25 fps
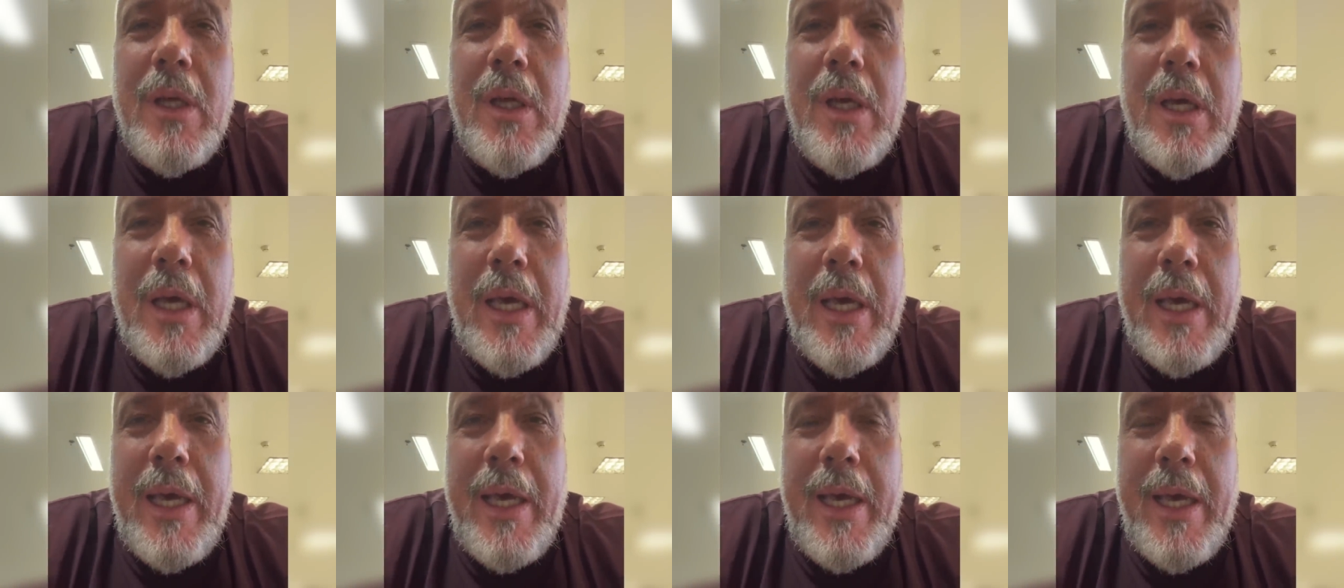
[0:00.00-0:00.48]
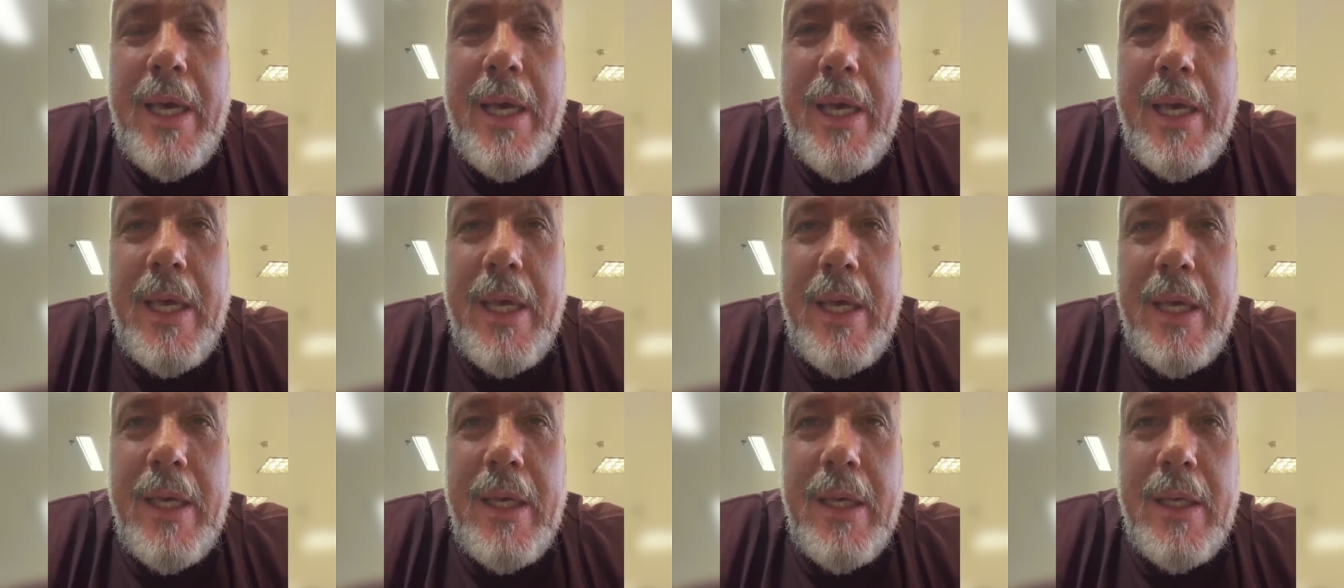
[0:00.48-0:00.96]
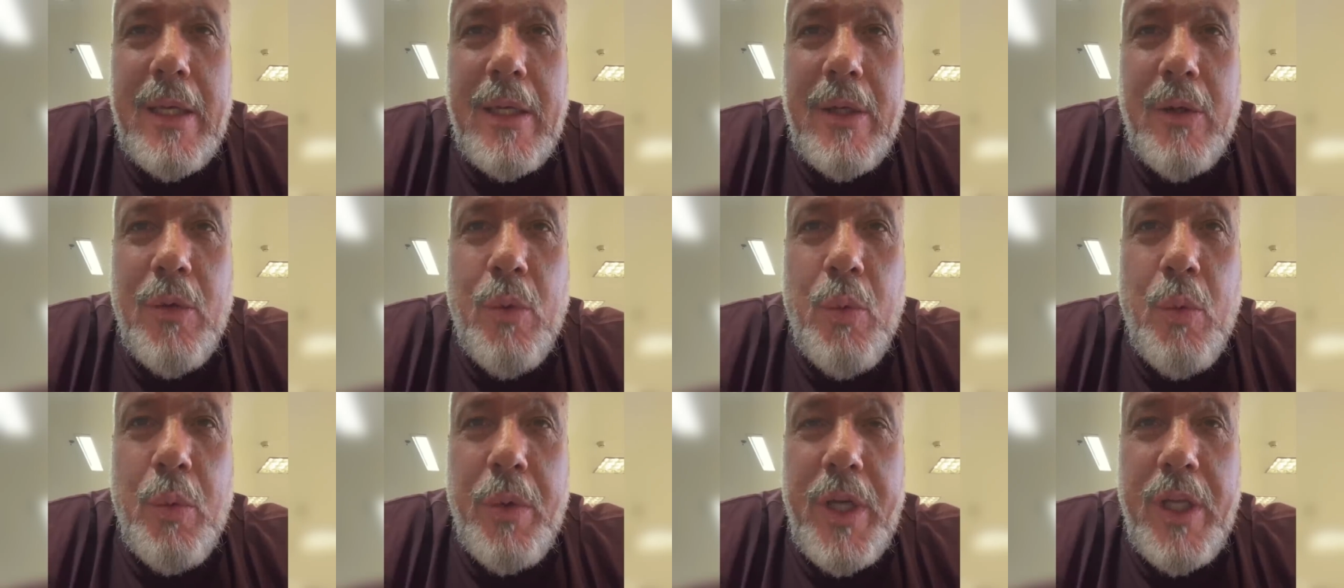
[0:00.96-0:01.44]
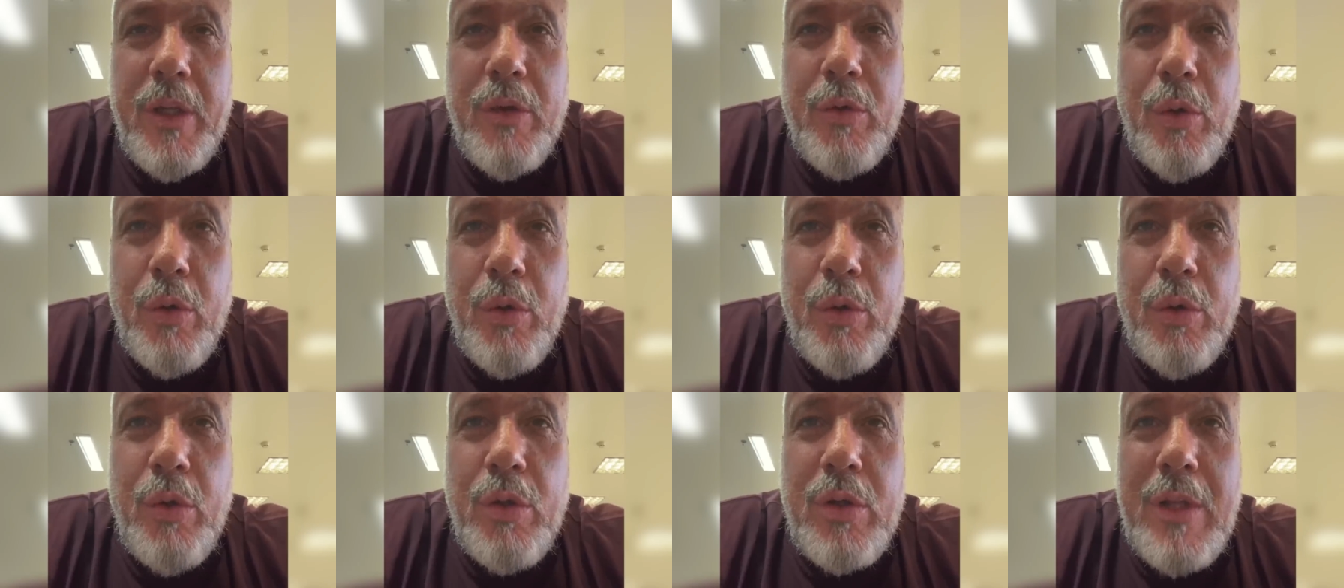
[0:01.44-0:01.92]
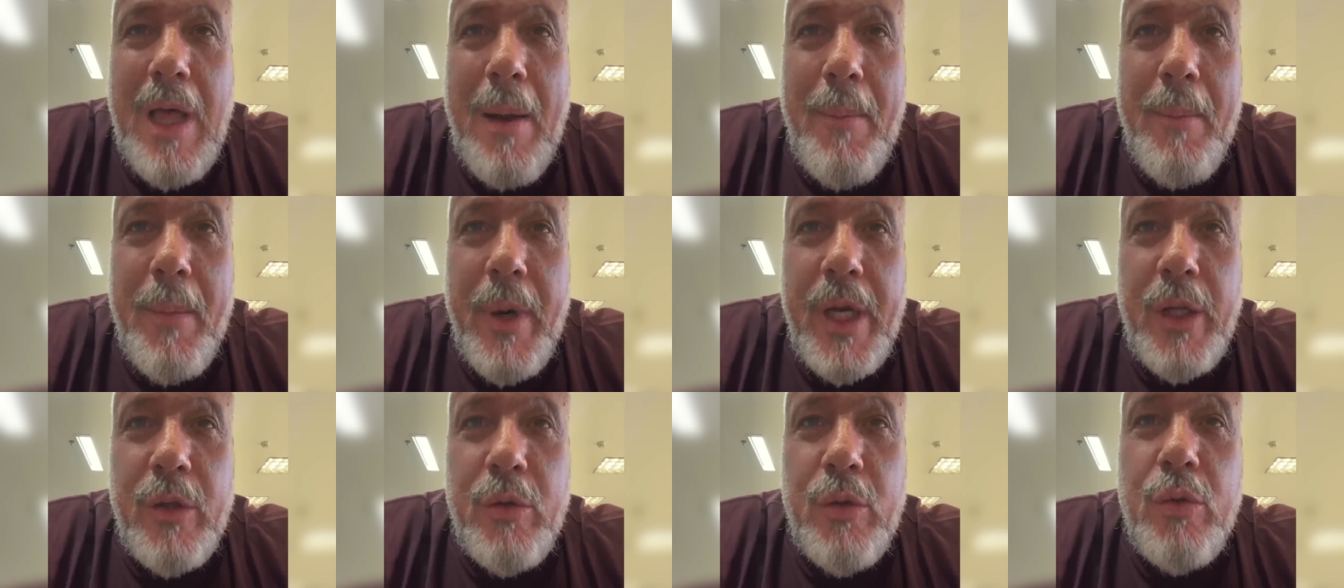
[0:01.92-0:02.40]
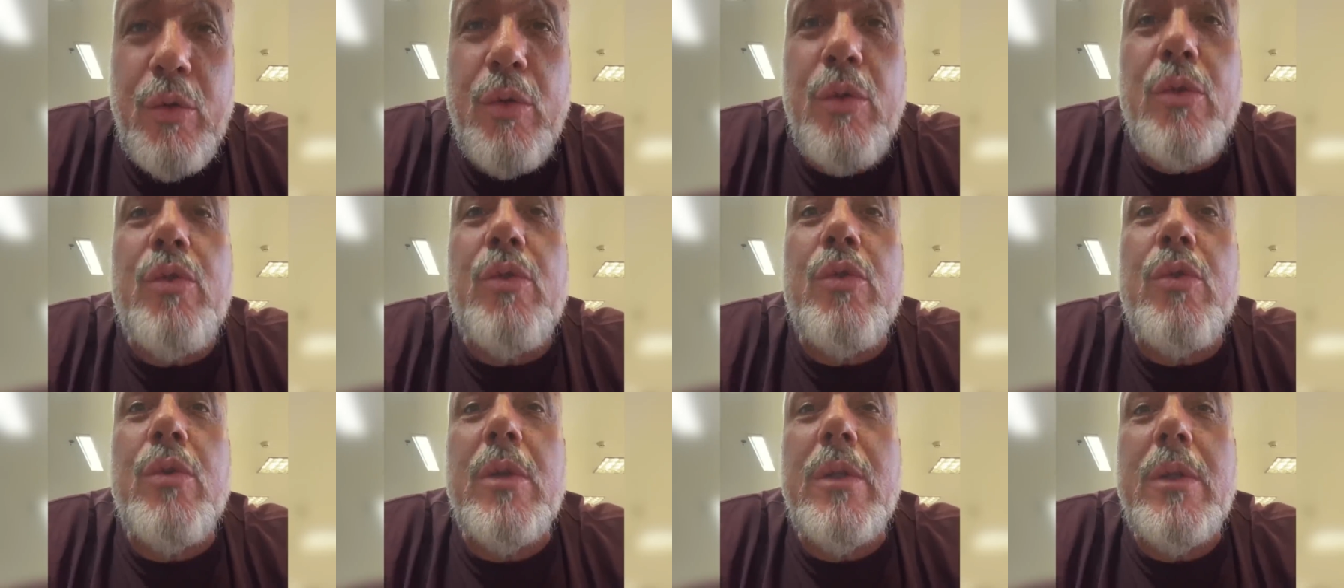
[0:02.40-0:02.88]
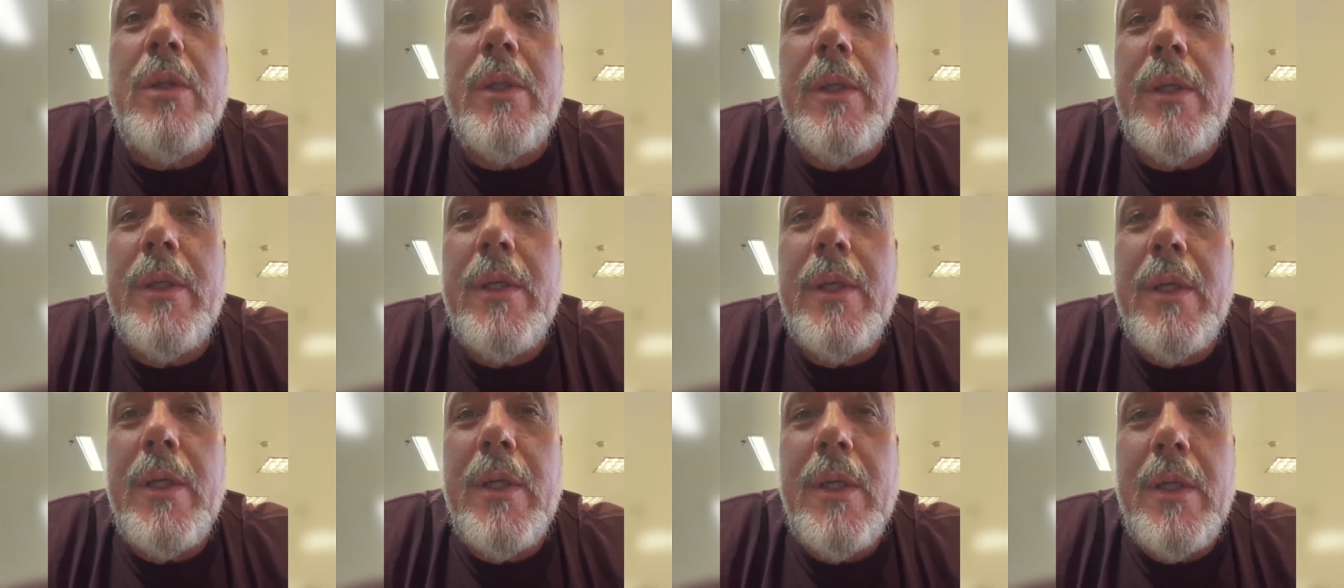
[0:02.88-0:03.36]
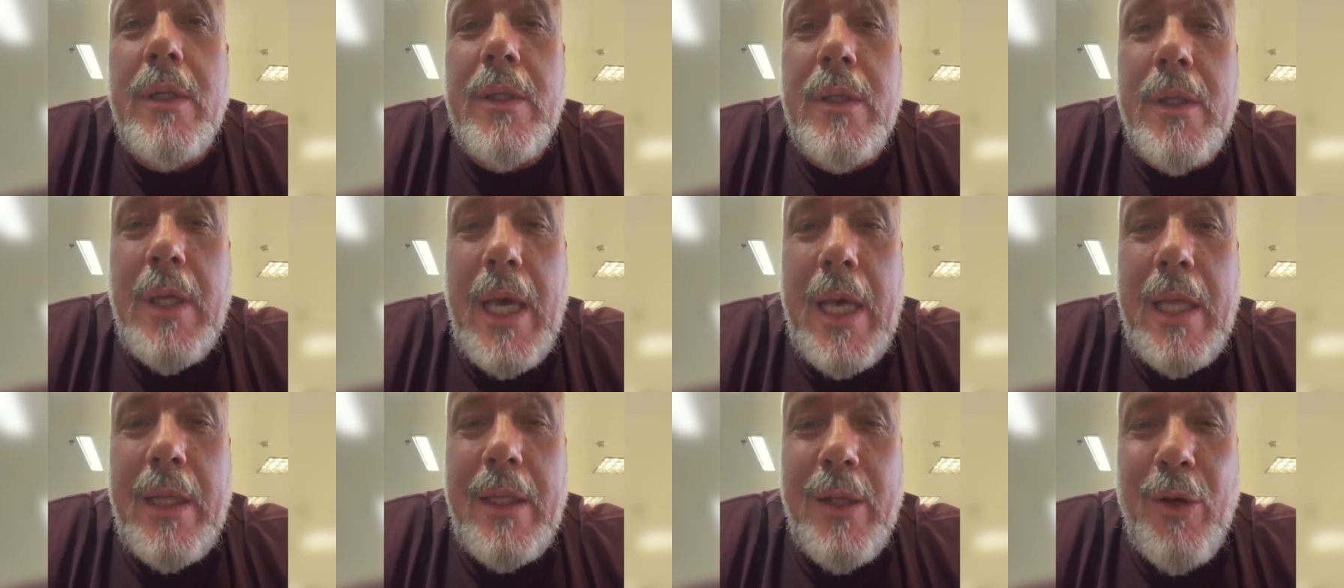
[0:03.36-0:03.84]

É, um ídolo do tamanho do Dudu, né?